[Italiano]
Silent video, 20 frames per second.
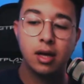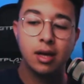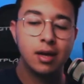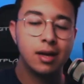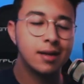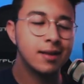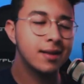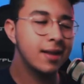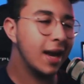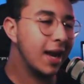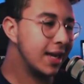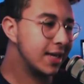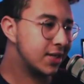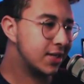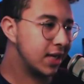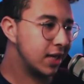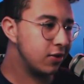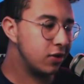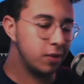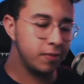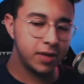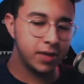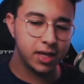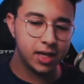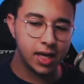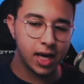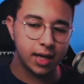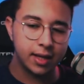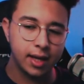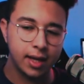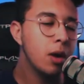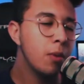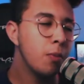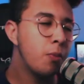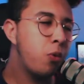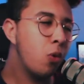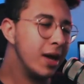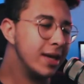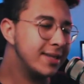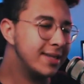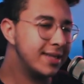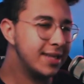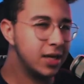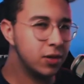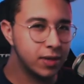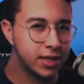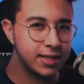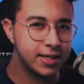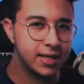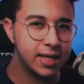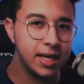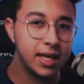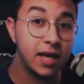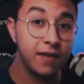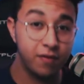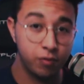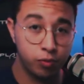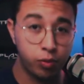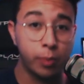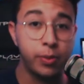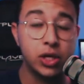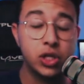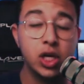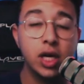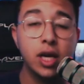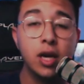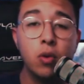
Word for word: 10. Tralasciando le minchiate, può essere una serie che vi può piacere